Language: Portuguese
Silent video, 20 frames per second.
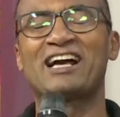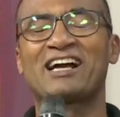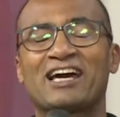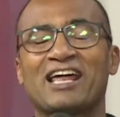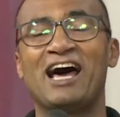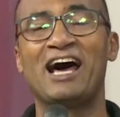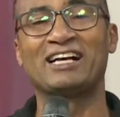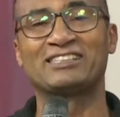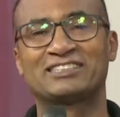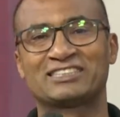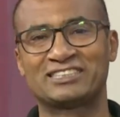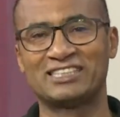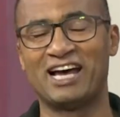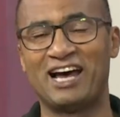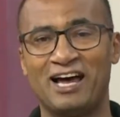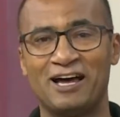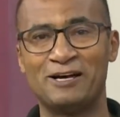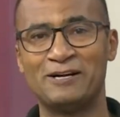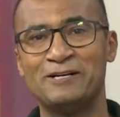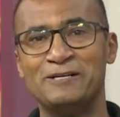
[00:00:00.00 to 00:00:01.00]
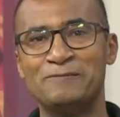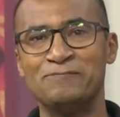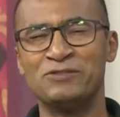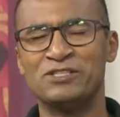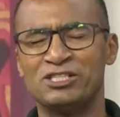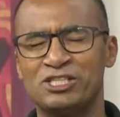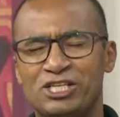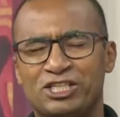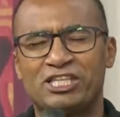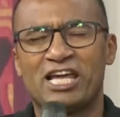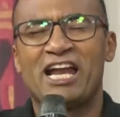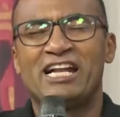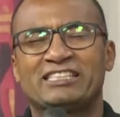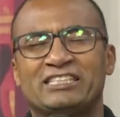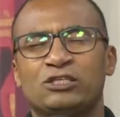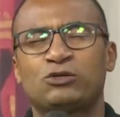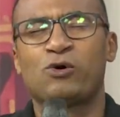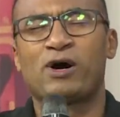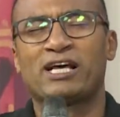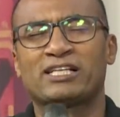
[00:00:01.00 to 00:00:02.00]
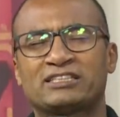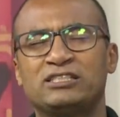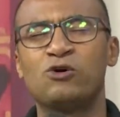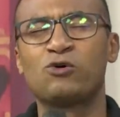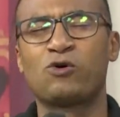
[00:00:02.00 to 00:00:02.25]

graça de ter esse coração